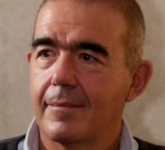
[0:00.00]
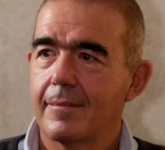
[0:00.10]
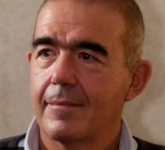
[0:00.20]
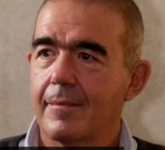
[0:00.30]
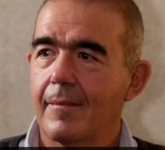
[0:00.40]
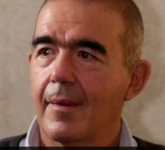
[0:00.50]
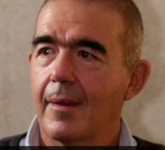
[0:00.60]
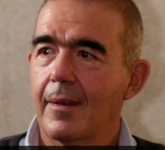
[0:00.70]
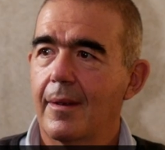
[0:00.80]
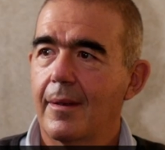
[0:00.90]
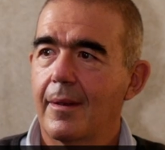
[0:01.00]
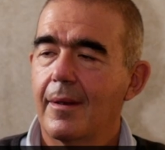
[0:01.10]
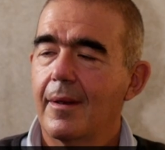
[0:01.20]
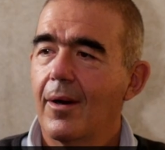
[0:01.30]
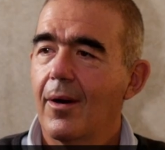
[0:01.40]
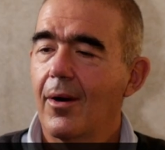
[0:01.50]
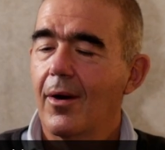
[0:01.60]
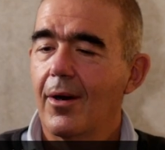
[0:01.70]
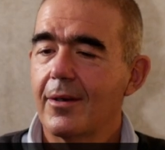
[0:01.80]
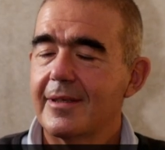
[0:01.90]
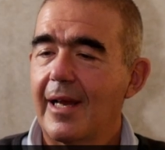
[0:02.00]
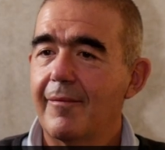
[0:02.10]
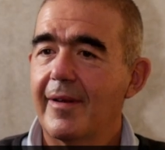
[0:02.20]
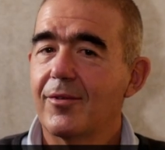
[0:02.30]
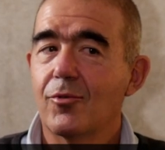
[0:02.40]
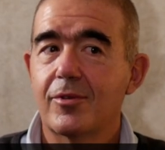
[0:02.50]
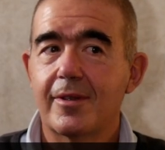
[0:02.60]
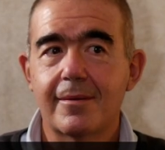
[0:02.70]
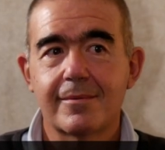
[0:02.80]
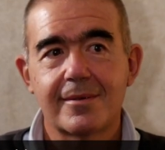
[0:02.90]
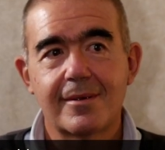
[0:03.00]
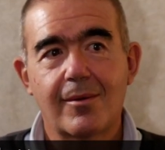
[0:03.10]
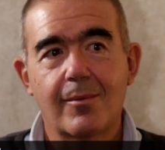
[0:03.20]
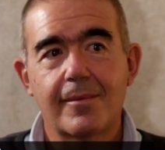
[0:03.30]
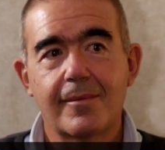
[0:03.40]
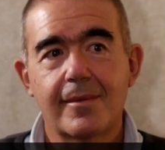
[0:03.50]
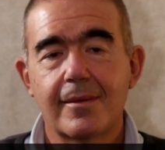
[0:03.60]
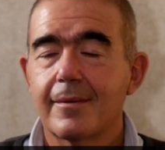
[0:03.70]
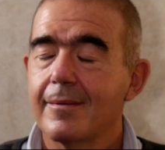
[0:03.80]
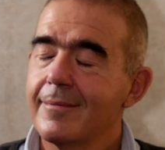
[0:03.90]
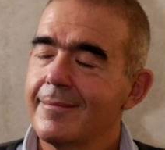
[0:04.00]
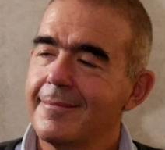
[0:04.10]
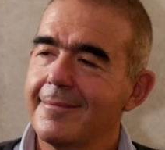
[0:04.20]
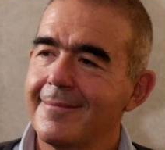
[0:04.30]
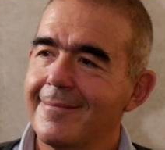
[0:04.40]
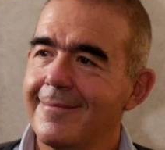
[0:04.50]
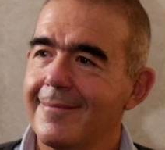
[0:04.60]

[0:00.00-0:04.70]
di Giancarlo Valletta. Oh, salve a tutti. Caro Giancarlo, compagno di merende,